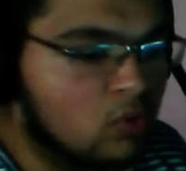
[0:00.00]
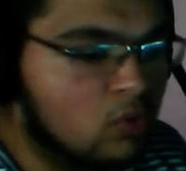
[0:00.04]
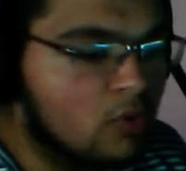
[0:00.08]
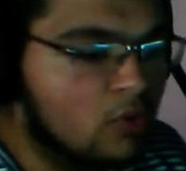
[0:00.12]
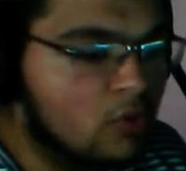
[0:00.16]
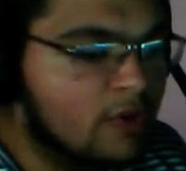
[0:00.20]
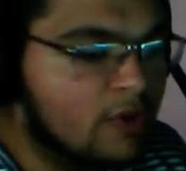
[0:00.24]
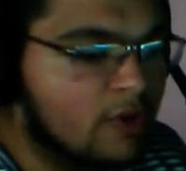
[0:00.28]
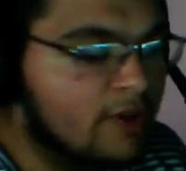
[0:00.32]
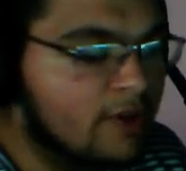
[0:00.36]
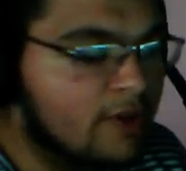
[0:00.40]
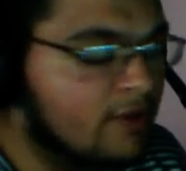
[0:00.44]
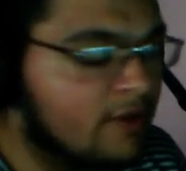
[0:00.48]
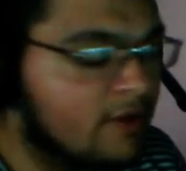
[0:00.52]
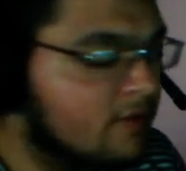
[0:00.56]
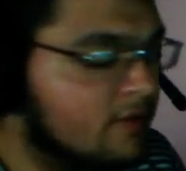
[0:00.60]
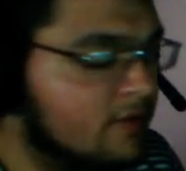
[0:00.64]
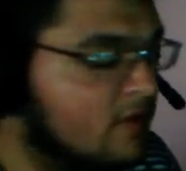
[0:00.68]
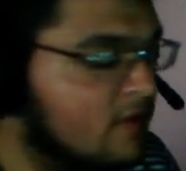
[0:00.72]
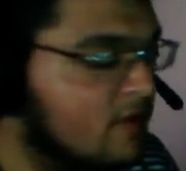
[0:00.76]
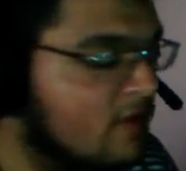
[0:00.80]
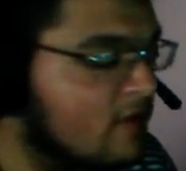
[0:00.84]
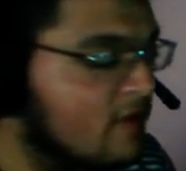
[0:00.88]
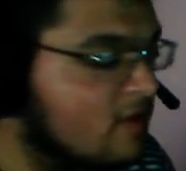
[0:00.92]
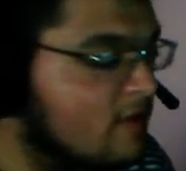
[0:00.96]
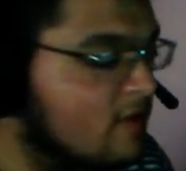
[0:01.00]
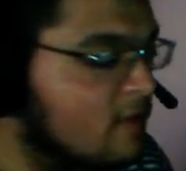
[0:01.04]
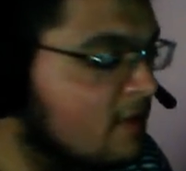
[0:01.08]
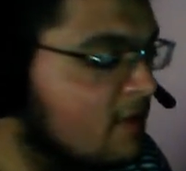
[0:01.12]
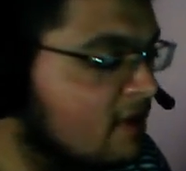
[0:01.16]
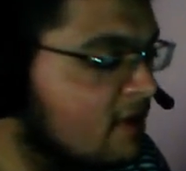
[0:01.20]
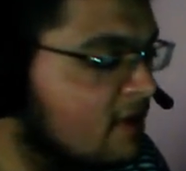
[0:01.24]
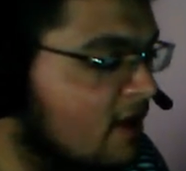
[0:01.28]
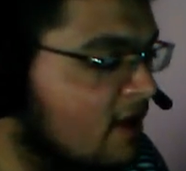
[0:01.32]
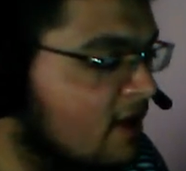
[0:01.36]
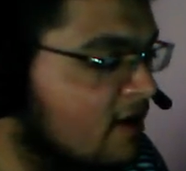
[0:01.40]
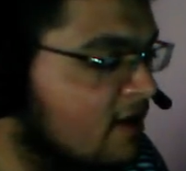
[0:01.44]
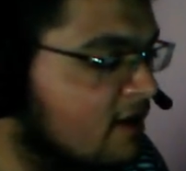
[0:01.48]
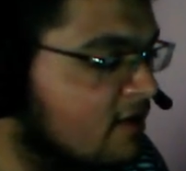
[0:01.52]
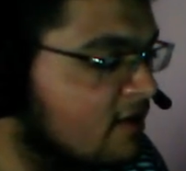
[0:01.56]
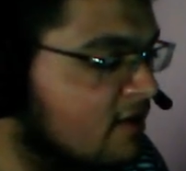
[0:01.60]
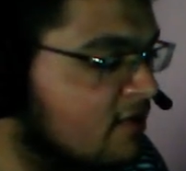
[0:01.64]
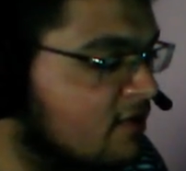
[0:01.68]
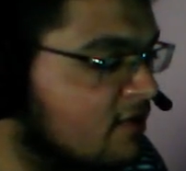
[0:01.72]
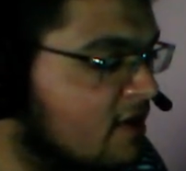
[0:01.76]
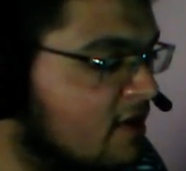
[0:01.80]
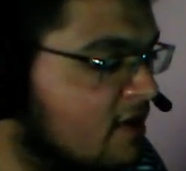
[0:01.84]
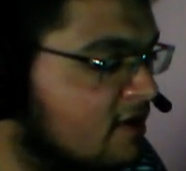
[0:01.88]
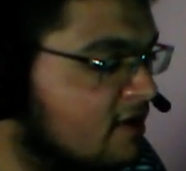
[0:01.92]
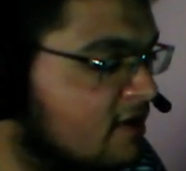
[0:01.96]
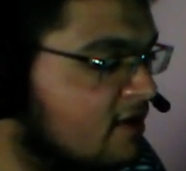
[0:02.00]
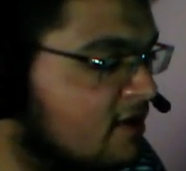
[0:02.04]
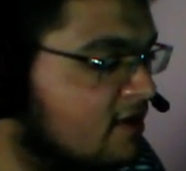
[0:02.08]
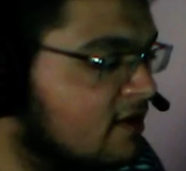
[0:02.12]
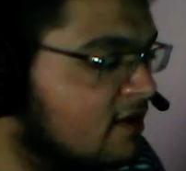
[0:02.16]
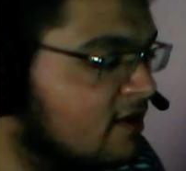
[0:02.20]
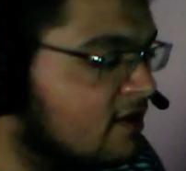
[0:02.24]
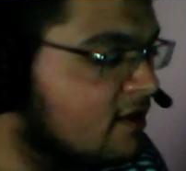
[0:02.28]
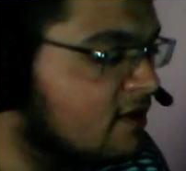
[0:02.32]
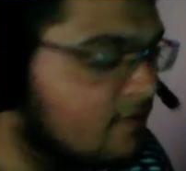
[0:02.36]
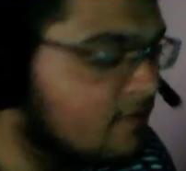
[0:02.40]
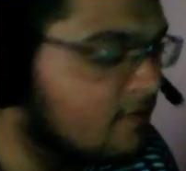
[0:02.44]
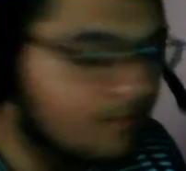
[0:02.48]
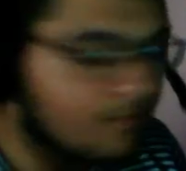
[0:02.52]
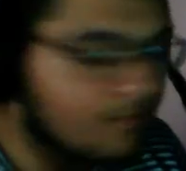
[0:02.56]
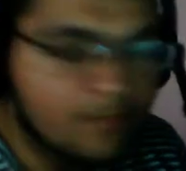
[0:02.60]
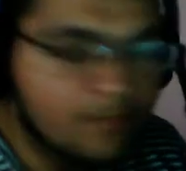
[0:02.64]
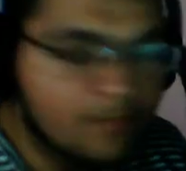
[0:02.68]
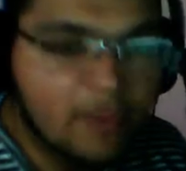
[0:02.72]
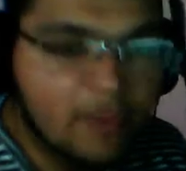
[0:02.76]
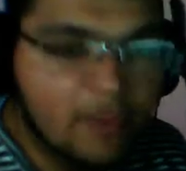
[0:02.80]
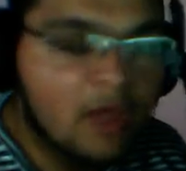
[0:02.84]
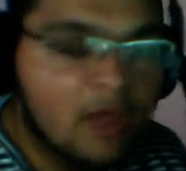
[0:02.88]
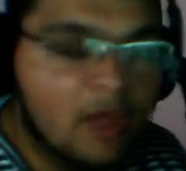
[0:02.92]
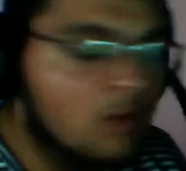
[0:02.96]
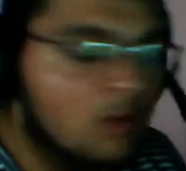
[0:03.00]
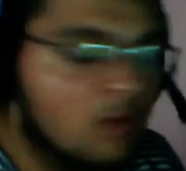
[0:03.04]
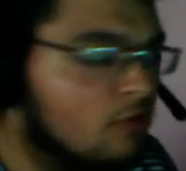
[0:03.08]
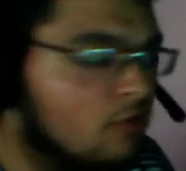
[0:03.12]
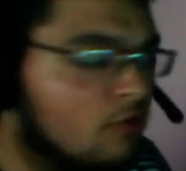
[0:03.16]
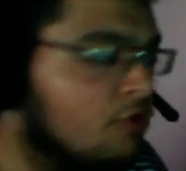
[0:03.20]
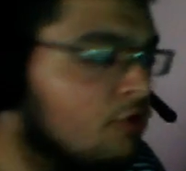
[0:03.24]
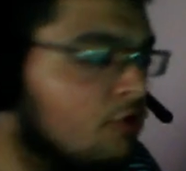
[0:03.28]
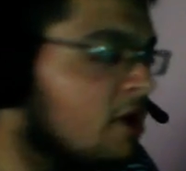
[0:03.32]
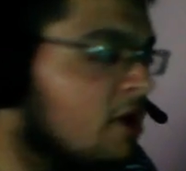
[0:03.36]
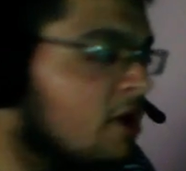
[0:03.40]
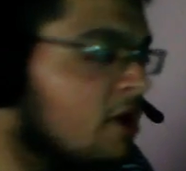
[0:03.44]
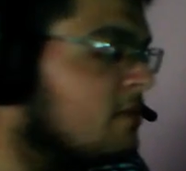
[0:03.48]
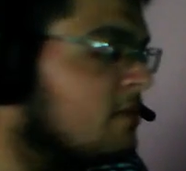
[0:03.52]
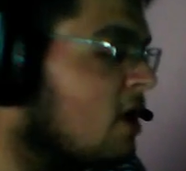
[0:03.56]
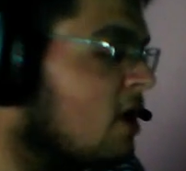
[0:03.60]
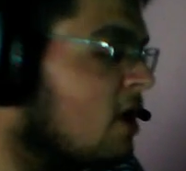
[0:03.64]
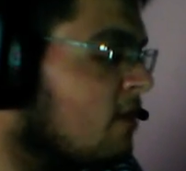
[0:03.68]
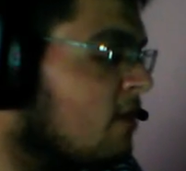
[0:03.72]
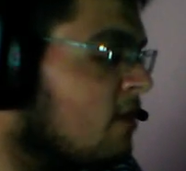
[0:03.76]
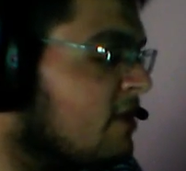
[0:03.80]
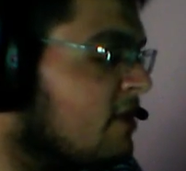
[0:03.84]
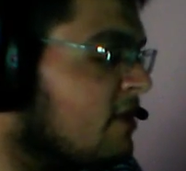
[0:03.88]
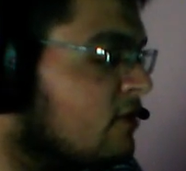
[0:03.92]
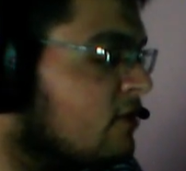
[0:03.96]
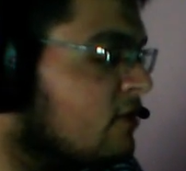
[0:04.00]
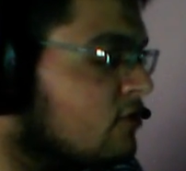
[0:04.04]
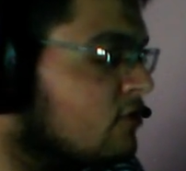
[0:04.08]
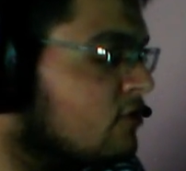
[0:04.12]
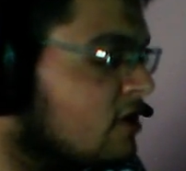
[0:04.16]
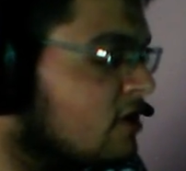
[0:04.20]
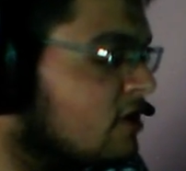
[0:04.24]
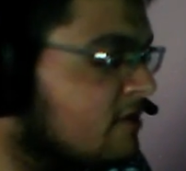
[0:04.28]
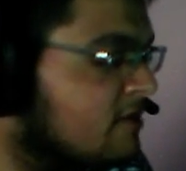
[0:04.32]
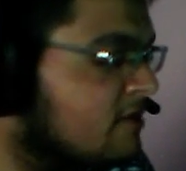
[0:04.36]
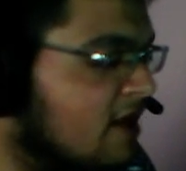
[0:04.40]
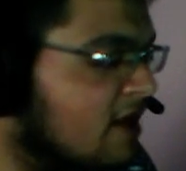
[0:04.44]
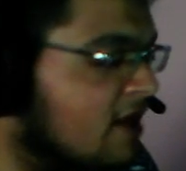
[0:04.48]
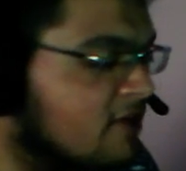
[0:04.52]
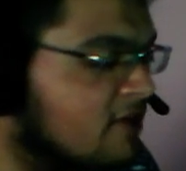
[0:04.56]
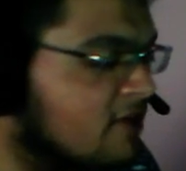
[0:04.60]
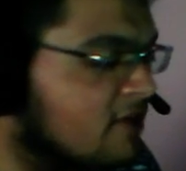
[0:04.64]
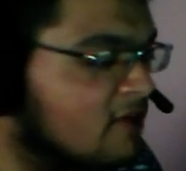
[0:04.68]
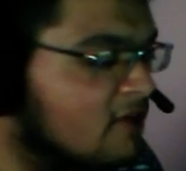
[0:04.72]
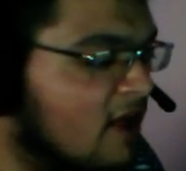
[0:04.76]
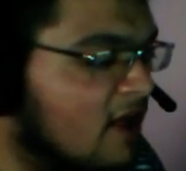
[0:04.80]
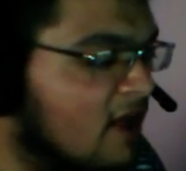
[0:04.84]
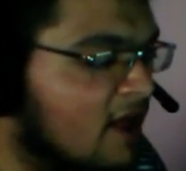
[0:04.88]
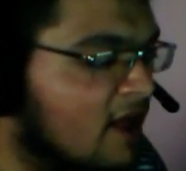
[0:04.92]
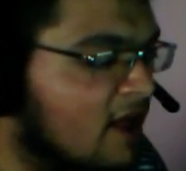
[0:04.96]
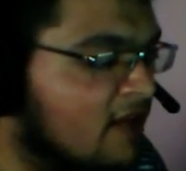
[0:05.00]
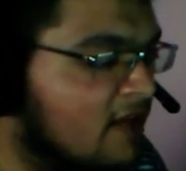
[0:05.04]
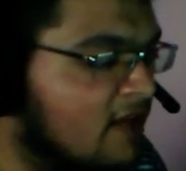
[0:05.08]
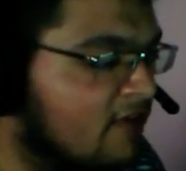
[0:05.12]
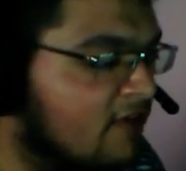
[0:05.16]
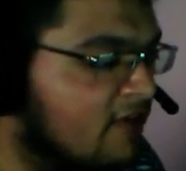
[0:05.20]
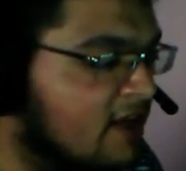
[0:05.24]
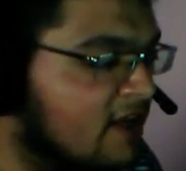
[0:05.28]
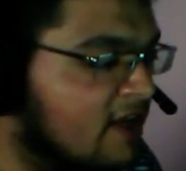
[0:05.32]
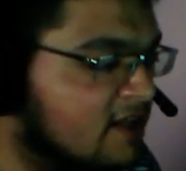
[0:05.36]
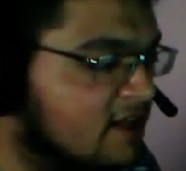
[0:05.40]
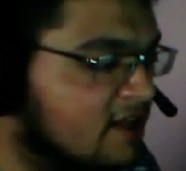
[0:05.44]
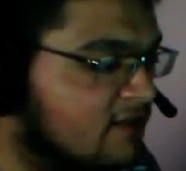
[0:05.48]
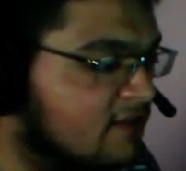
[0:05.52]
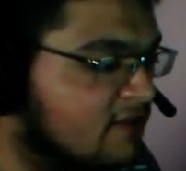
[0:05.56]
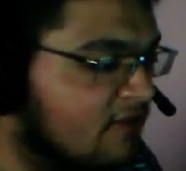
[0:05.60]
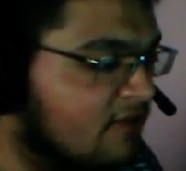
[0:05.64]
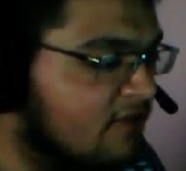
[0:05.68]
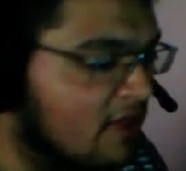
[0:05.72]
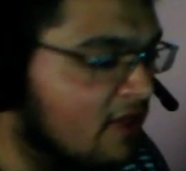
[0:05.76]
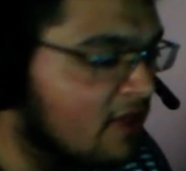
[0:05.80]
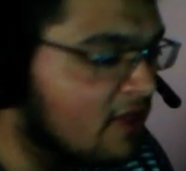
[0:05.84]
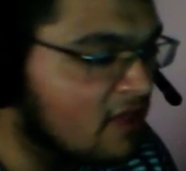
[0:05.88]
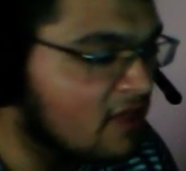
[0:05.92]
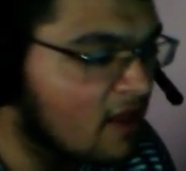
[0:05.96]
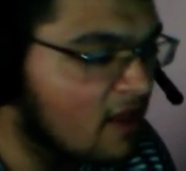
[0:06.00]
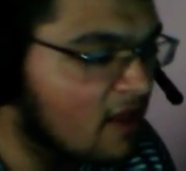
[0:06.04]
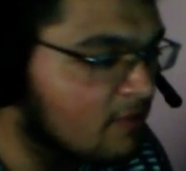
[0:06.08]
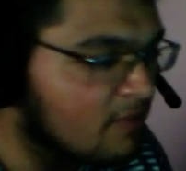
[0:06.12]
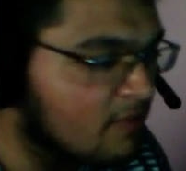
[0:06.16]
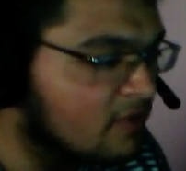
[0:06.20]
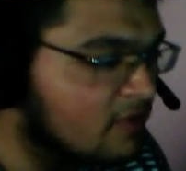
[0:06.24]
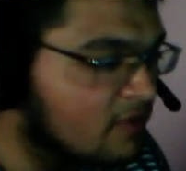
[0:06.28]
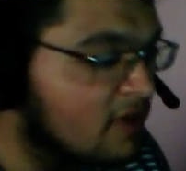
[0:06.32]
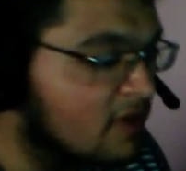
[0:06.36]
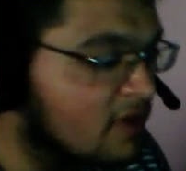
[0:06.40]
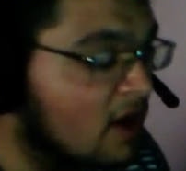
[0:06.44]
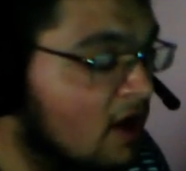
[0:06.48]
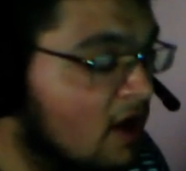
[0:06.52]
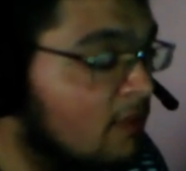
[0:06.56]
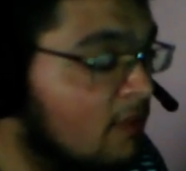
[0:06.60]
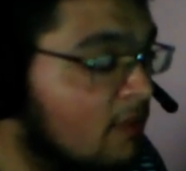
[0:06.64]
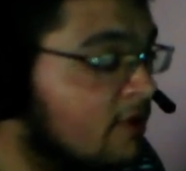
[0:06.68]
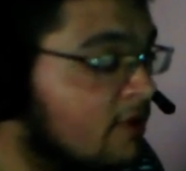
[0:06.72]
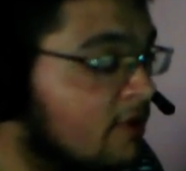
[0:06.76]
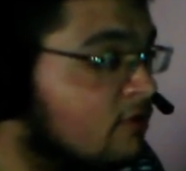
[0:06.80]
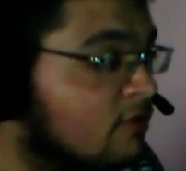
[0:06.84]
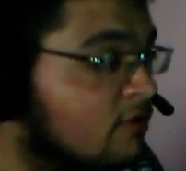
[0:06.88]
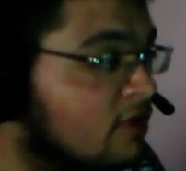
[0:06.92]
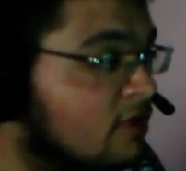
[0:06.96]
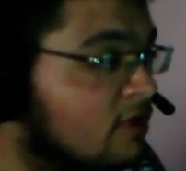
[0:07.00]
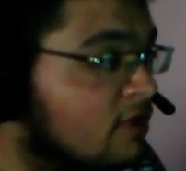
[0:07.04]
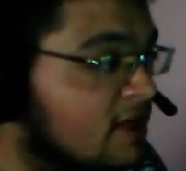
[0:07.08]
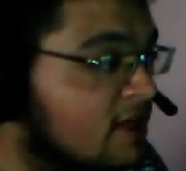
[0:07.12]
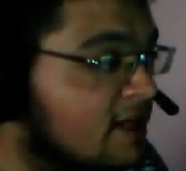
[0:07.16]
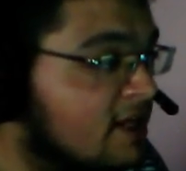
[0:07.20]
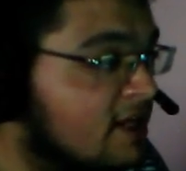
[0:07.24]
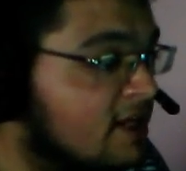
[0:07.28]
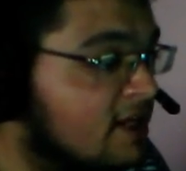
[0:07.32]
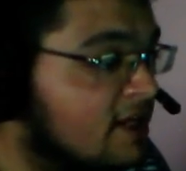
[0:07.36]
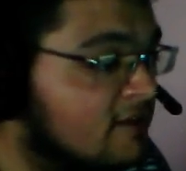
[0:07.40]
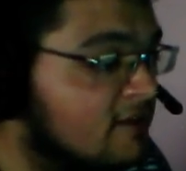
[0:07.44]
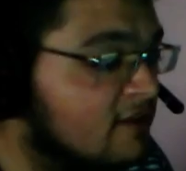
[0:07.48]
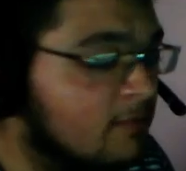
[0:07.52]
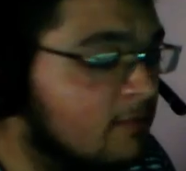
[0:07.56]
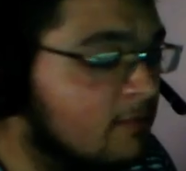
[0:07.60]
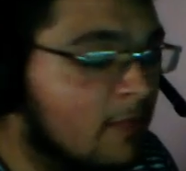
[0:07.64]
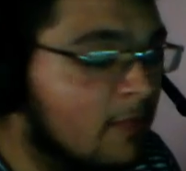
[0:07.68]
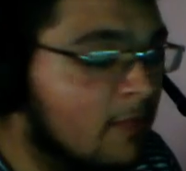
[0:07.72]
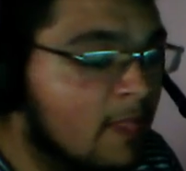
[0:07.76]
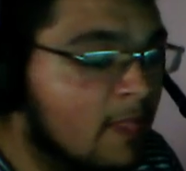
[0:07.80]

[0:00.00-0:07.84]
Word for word: Ee, zaten ben arkadaşlar e, rünlerim AP rünleri birazcık daha heli falan fazla yapsın diye AP rünleriyle girdim.